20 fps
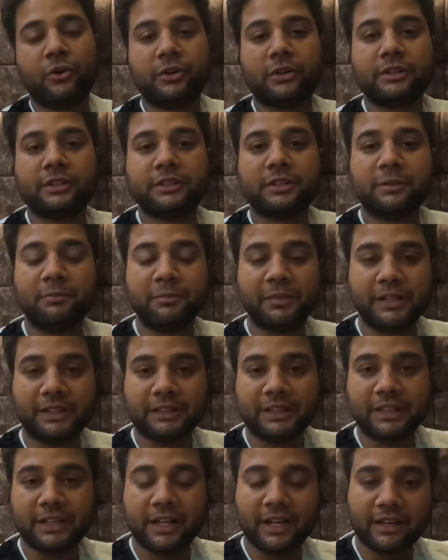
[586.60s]
और
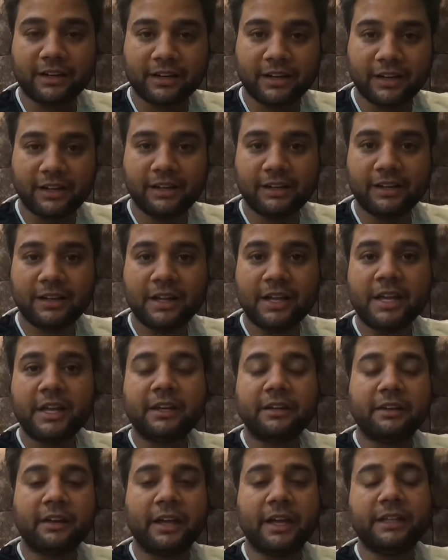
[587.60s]
मिलते हैं कल
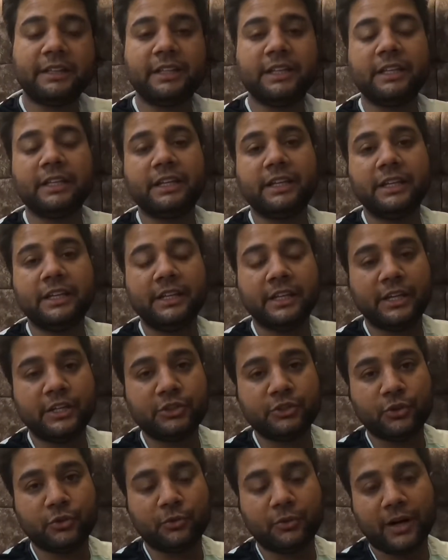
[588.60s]
नए दिन की
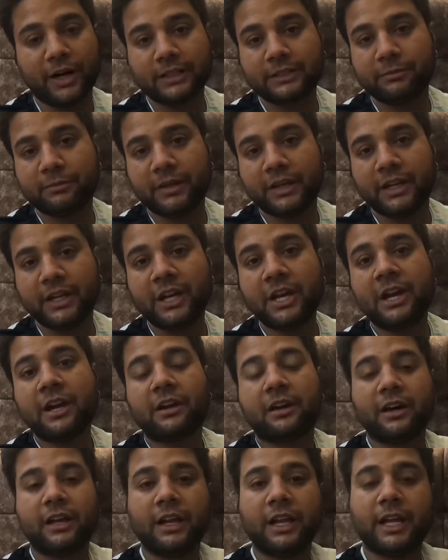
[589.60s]
नई शुरुआत में
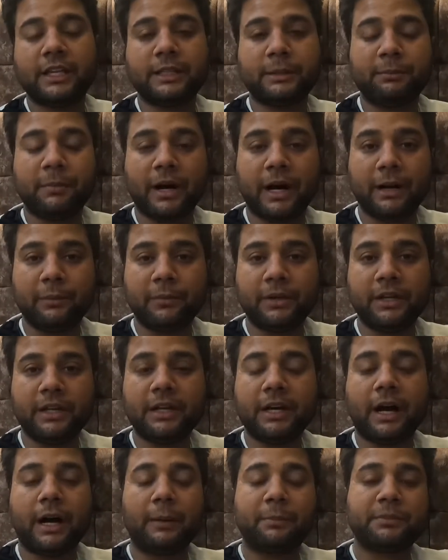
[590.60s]
कल है
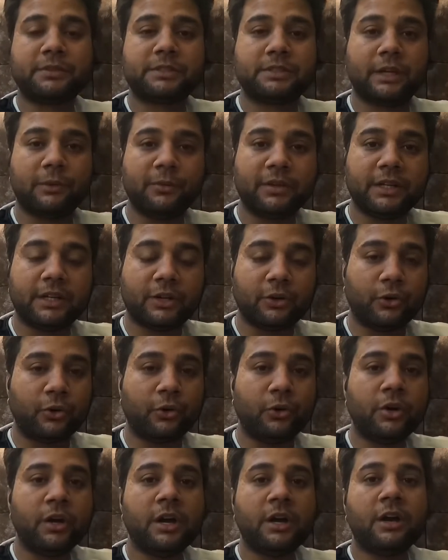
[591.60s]
दीपावली आप सभी
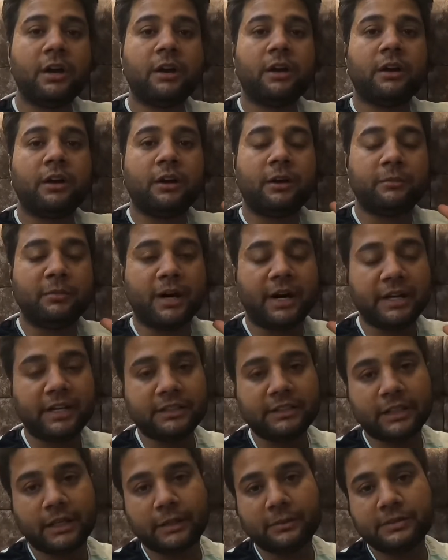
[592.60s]
को
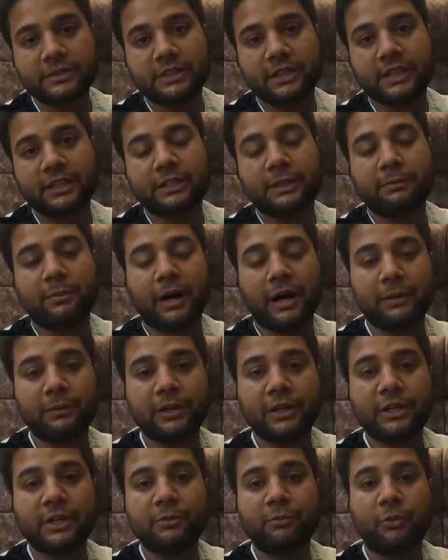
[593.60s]
हमारी तरफ से
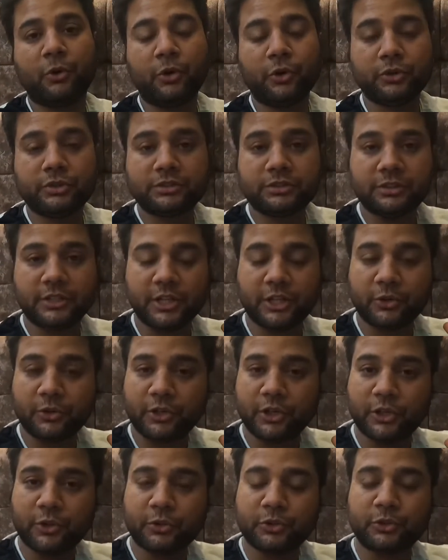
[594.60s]
दीपावली की बहुत
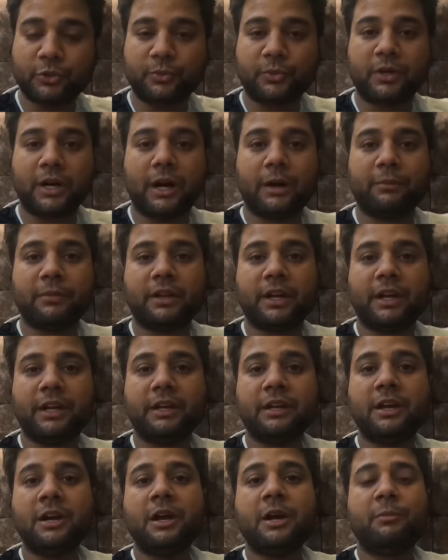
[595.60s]
ढेरों ढेरों
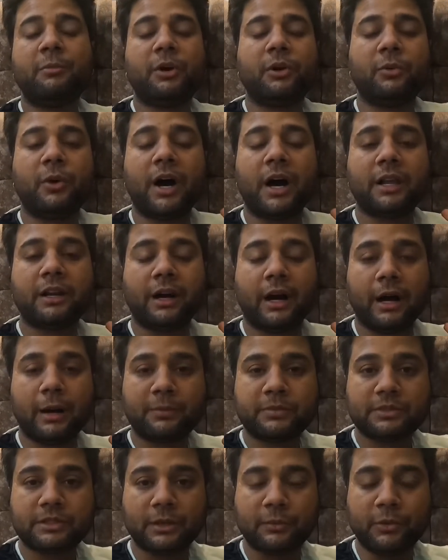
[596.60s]
शुभकामनाएँ भगवान
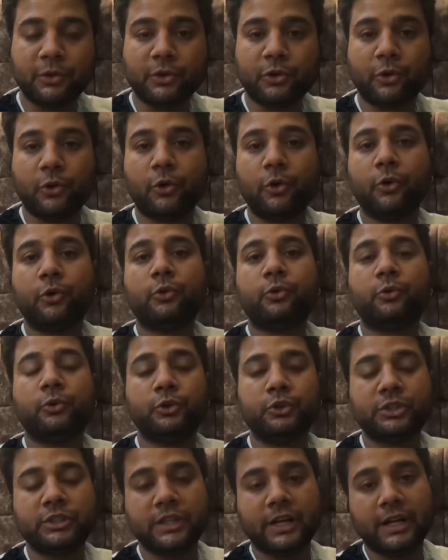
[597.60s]
आप सभी को
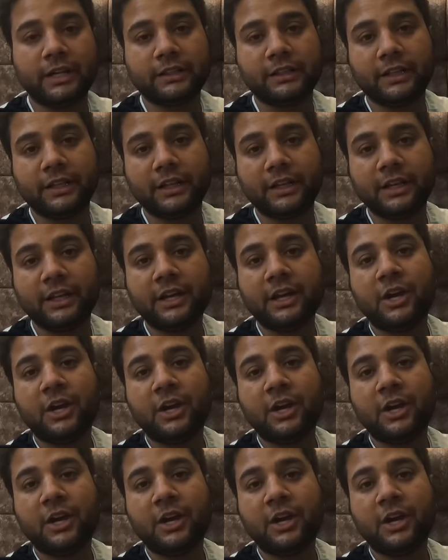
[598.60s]
खुशियाँ दे